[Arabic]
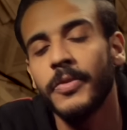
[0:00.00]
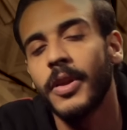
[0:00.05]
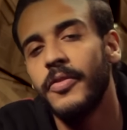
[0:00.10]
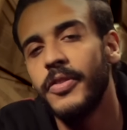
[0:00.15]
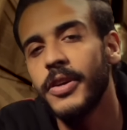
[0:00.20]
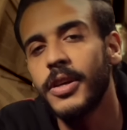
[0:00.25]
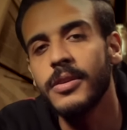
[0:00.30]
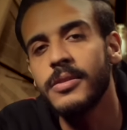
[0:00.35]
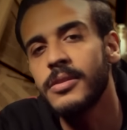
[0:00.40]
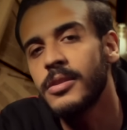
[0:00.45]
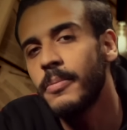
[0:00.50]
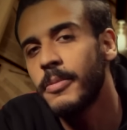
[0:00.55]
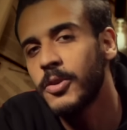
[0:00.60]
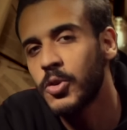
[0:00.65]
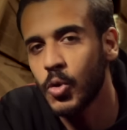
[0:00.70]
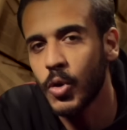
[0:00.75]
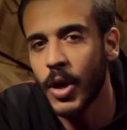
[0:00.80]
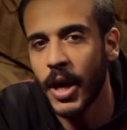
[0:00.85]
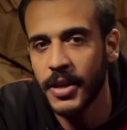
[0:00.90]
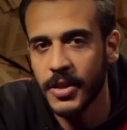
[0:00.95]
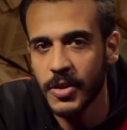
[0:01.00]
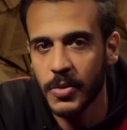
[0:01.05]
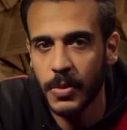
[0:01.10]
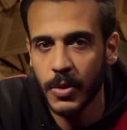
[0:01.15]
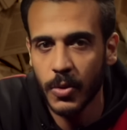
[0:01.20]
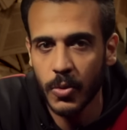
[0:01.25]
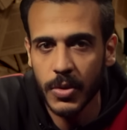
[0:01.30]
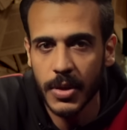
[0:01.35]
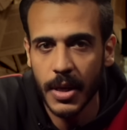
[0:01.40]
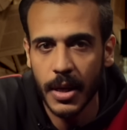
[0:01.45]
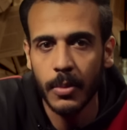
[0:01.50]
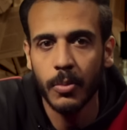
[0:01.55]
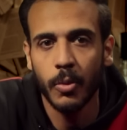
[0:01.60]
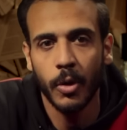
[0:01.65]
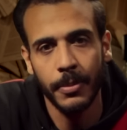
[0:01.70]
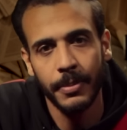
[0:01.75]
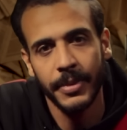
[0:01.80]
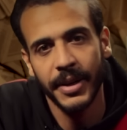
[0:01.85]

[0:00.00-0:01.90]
في قصة مشهورة عن سبينوزا مهم